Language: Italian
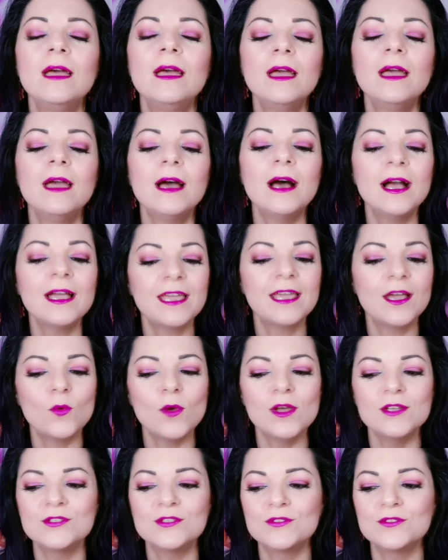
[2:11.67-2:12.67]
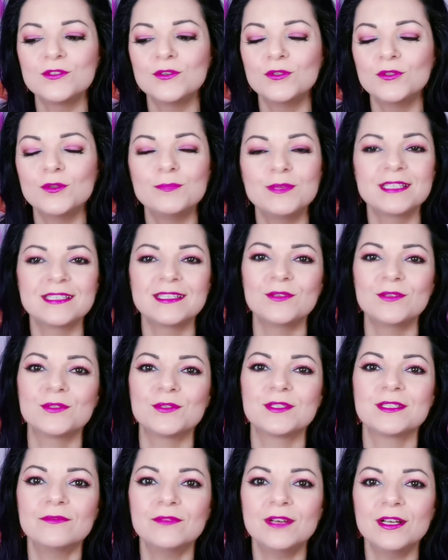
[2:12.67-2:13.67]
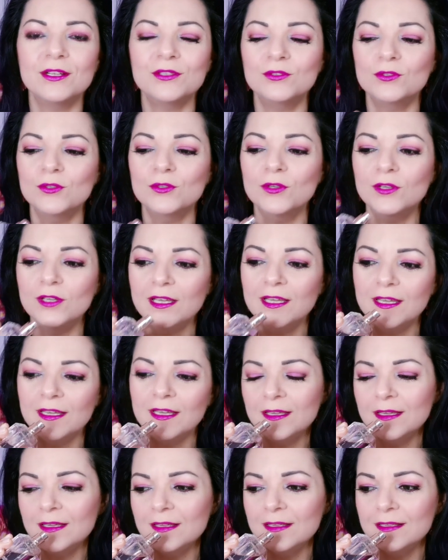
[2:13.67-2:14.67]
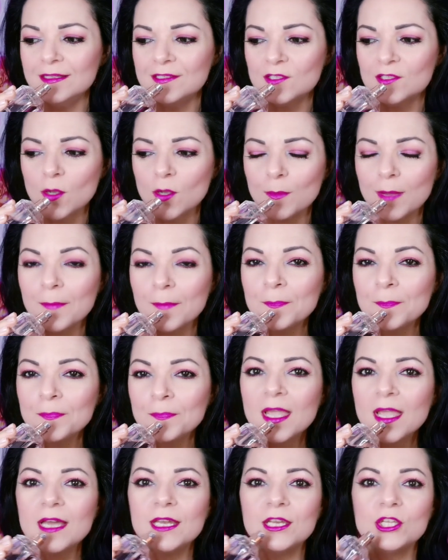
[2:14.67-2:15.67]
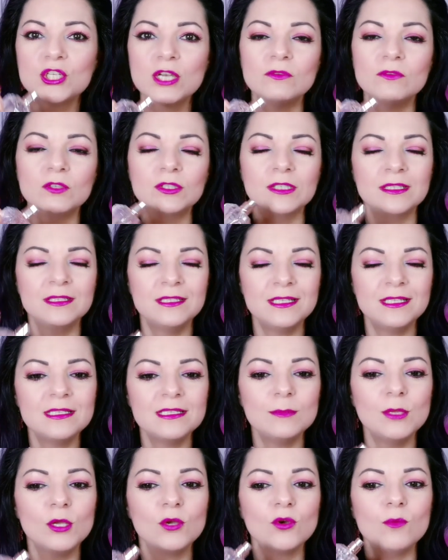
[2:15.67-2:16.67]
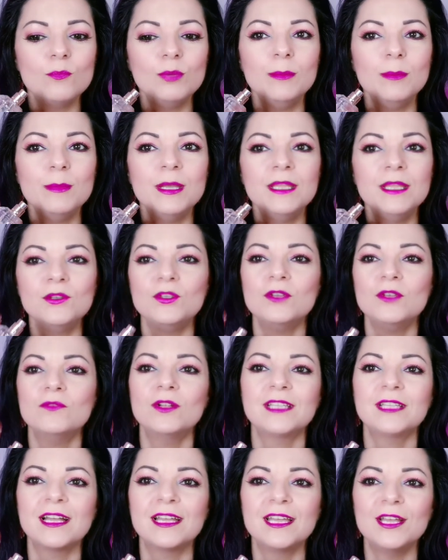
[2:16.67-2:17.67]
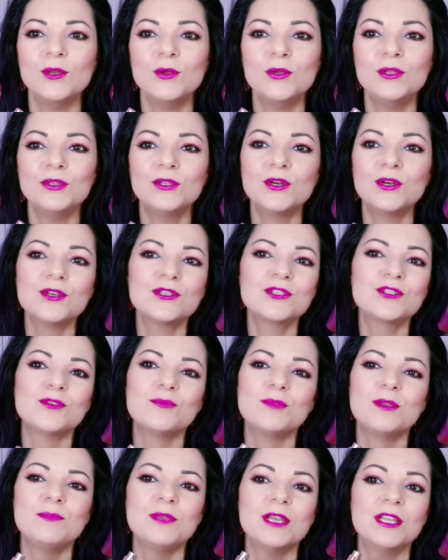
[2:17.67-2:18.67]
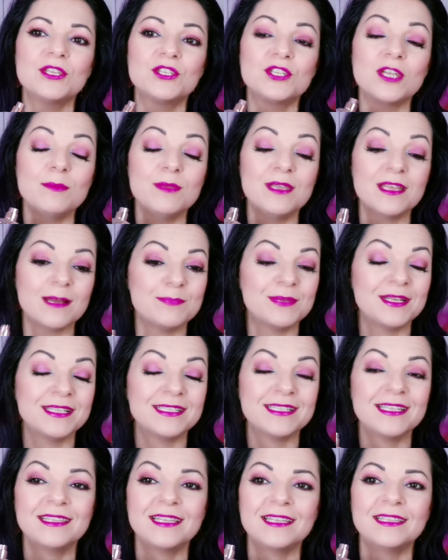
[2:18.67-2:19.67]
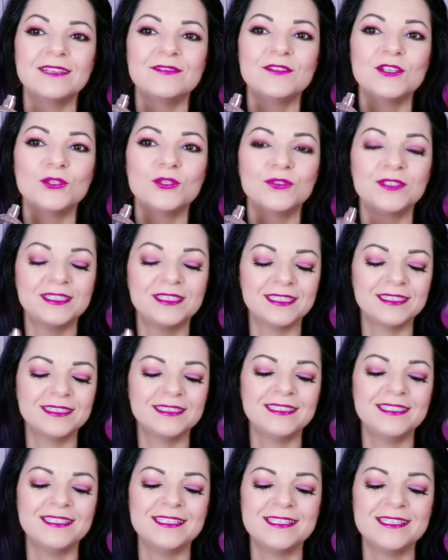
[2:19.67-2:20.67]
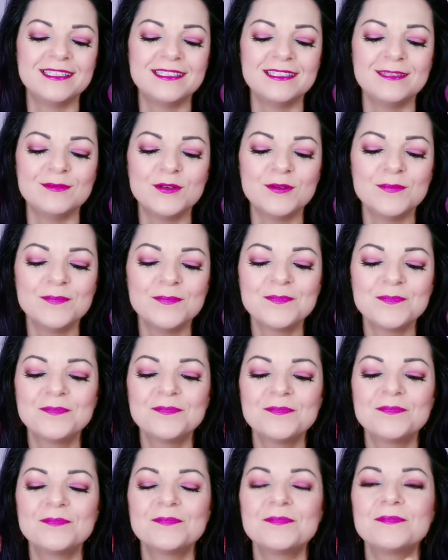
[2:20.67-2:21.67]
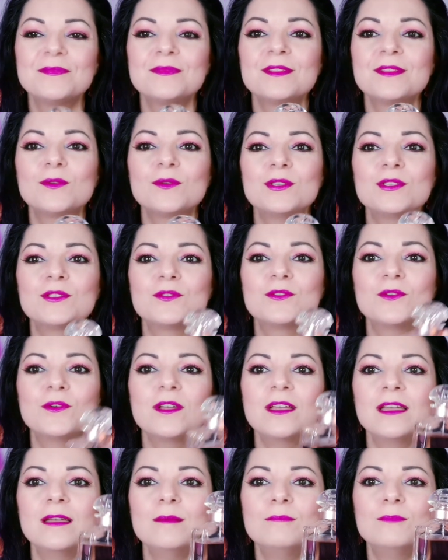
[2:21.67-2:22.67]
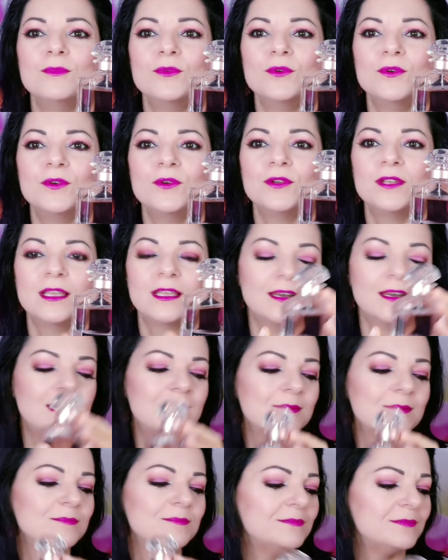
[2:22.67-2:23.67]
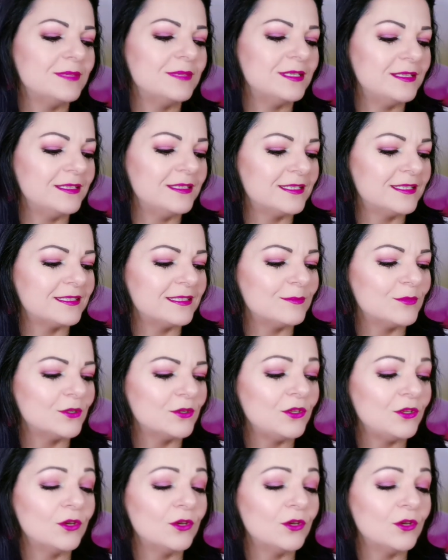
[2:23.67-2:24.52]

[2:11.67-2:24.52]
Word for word: Anche questo non passa inosservato e, e, insomma ricevo tantissimi complimenti ogni volta che lo indosso, mi piace e mi rappresenta davvero tantissimo. Questo è Monghirla, bellissimo.